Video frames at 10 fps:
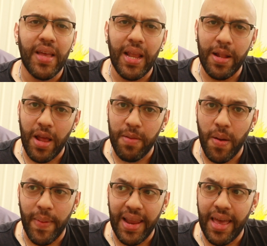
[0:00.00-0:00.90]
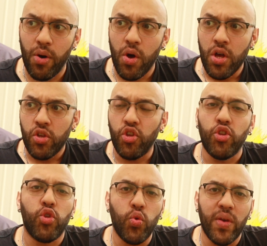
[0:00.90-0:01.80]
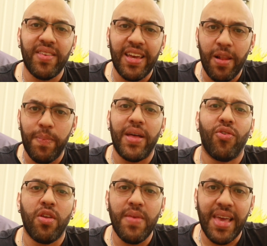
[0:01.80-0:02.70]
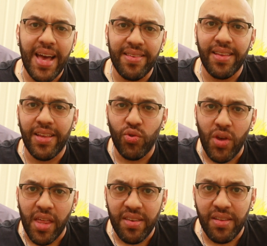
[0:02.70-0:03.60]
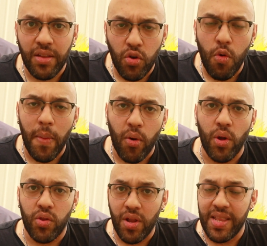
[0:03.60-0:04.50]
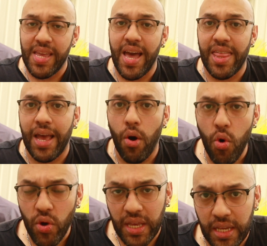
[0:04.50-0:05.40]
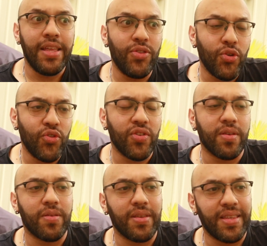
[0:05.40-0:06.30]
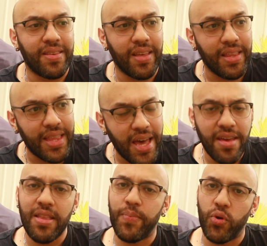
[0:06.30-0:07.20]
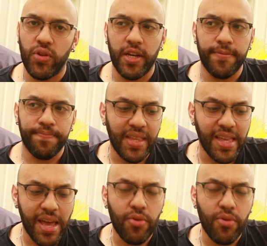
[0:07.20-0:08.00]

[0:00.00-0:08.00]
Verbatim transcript: el, papeleo, yo no estuviese en el patio de mi casa en la ciudad de cine como me encuentro el día de hoy. Entonces, si nadie te apoya, tienes que